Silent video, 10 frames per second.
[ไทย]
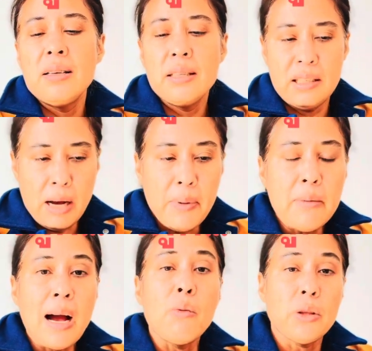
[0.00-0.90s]
ถือว่าเป็น
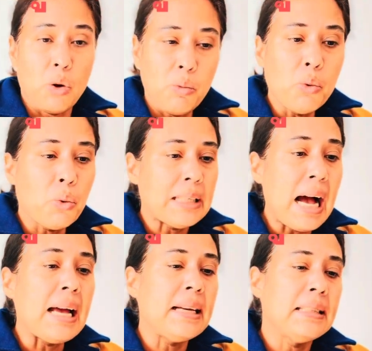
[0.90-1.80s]
ภาวะท้องผูก
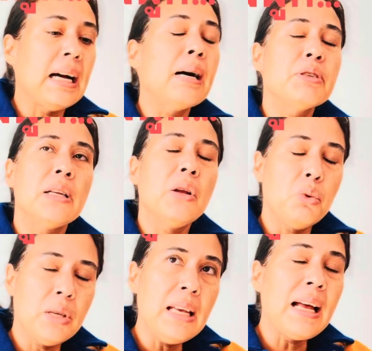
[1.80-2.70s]
ได้นะคะเพราะฉะนั้นเรา
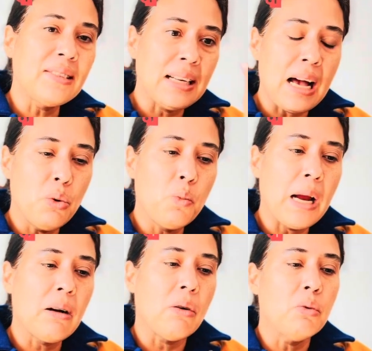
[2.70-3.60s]
ดูที่ลักษณะรูป
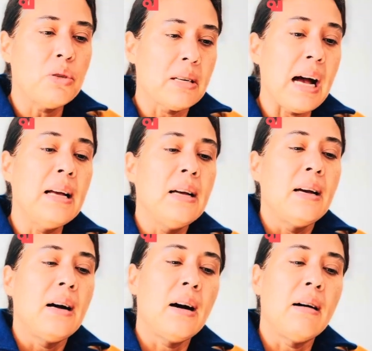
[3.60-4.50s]
ลักษณ์ของอุจจาระ
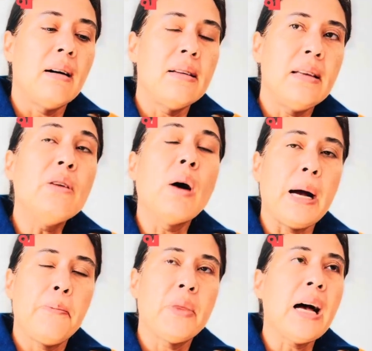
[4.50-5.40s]
เอ่อดีกว่า
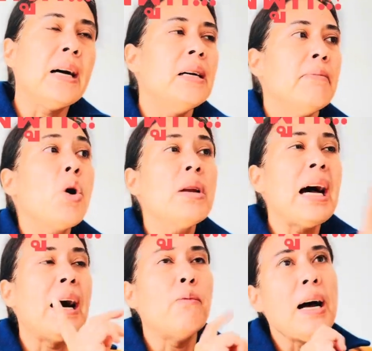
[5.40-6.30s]
นะคะบางคน
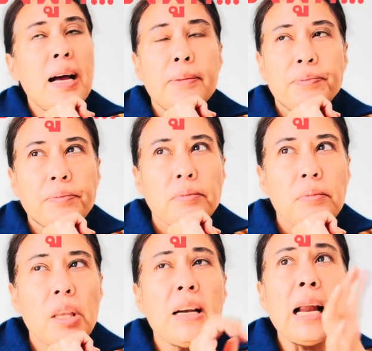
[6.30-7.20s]
ถามว่า
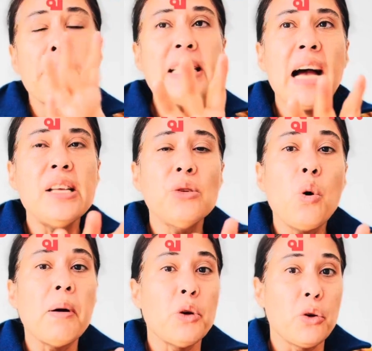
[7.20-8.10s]
กลับไปใช้ส้ว
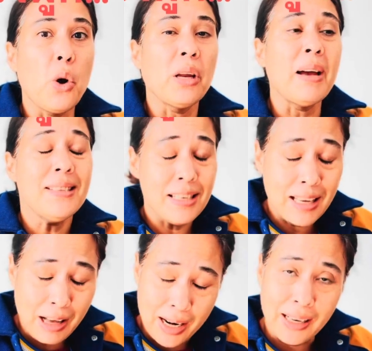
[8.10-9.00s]
มแบบยองๆดีไหมจ
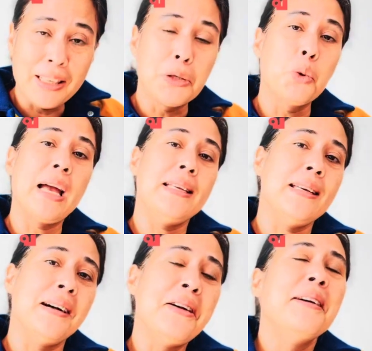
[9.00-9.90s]
ริงๆแล้วอันนั้นคือกูดไอเดี
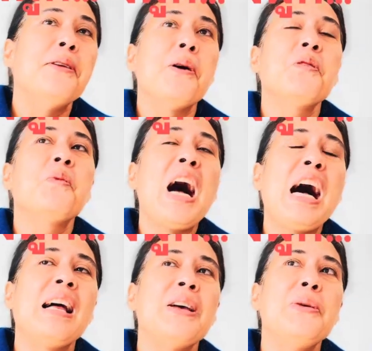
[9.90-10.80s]
ยนะเพราะว่า
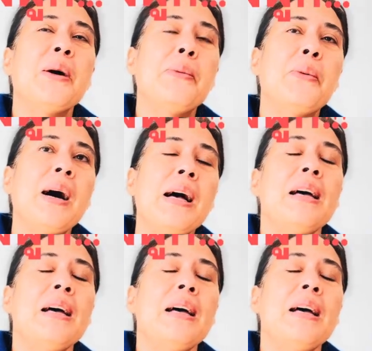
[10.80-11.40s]
อะไรดูมาเพราะว่า